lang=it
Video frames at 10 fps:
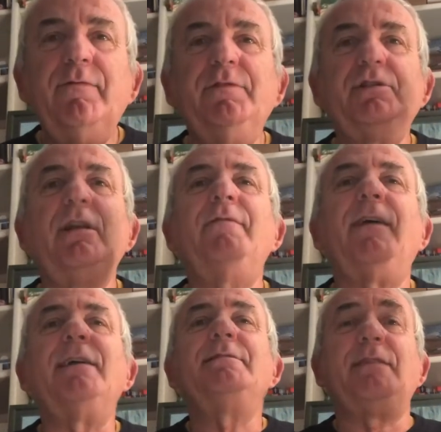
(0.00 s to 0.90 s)
se ne
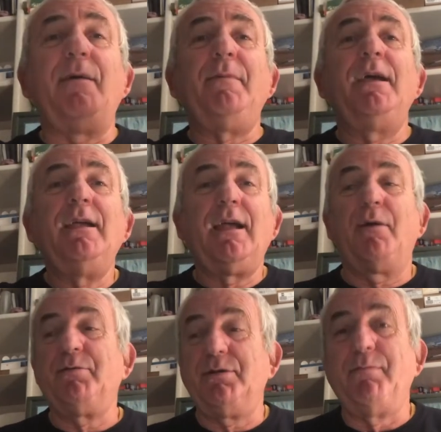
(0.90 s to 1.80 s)
va insieme a
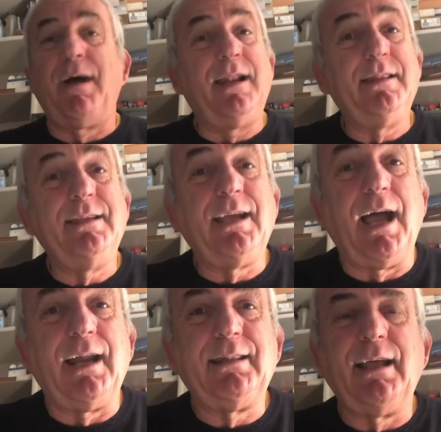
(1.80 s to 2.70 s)
queste balle di
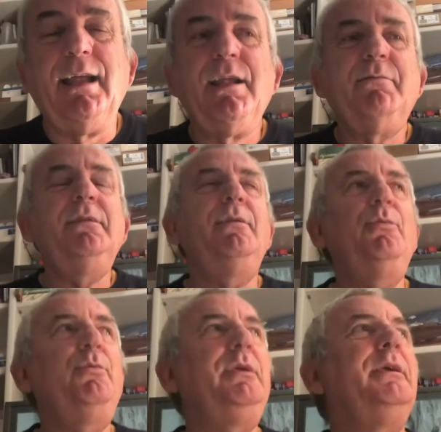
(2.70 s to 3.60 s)
carta. Quindi
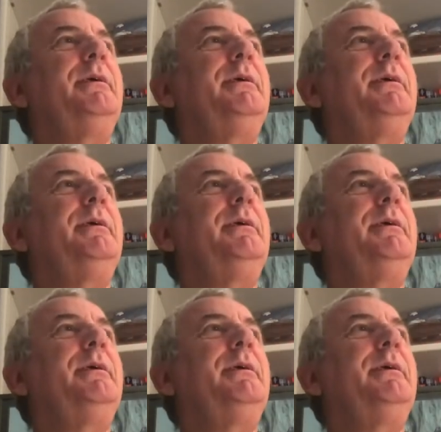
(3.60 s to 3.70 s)
lui